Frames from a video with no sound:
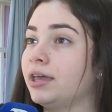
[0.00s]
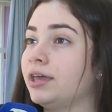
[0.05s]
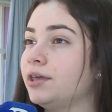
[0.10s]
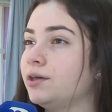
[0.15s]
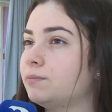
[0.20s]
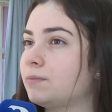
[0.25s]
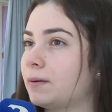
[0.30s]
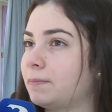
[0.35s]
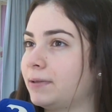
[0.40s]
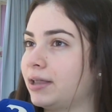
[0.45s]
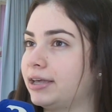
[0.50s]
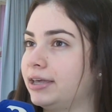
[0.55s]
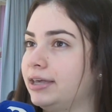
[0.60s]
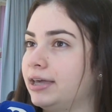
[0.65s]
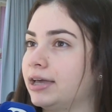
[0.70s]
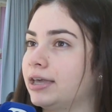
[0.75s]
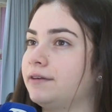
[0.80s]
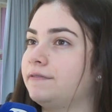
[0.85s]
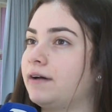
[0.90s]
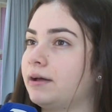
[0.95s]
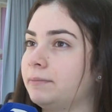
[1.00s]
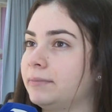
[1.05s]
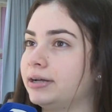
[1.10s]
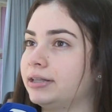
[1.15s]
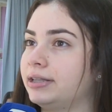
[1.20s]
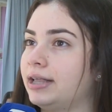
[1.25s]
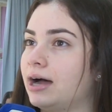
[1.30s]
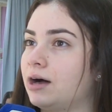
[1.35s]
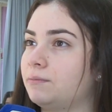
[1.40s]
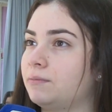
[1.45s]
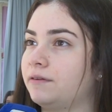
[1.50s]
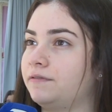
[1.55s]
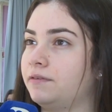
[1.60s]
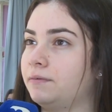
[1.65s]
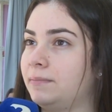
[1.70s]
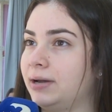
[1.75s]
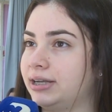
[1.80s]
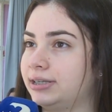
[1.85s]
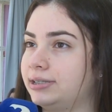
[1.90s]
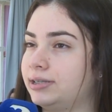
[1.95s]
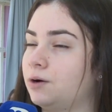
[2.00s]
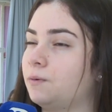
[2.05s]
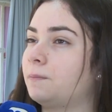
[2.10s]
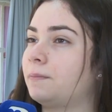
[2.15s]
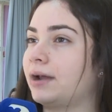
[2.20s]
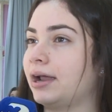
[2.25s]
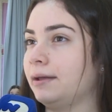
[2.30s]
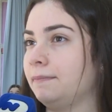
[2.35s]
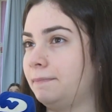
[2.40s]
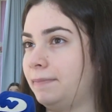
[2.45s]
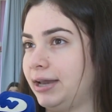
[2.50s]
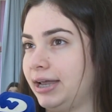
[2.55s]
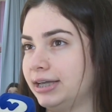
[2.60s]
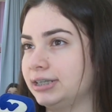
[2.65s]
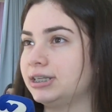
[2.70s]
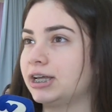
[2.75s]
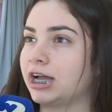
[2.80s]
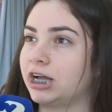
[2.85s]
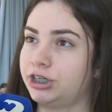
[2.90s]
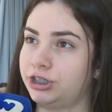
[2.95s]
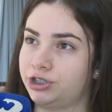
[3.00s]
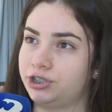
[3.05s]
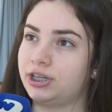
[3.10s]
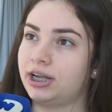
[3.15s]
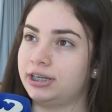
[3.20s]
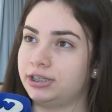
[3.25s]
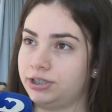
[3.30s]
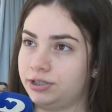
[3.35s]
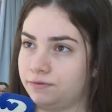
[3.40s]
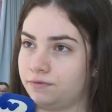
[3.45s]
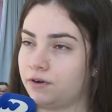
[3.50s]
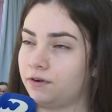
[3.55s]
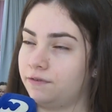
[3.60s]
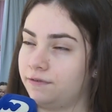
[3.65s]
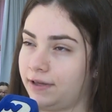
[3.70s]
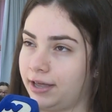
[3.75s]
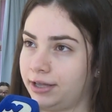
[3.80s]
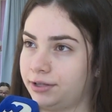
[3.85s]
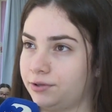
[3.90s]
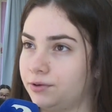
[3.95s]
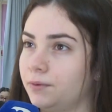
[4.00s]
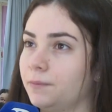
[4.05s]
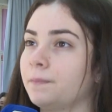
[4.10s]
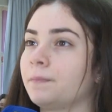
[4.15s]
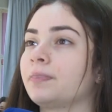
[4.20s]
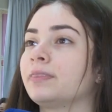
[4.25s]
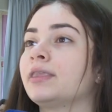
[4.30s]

e uma plaquinha que vai mandar uma vibração para a empresa que a gente está desenvolvendo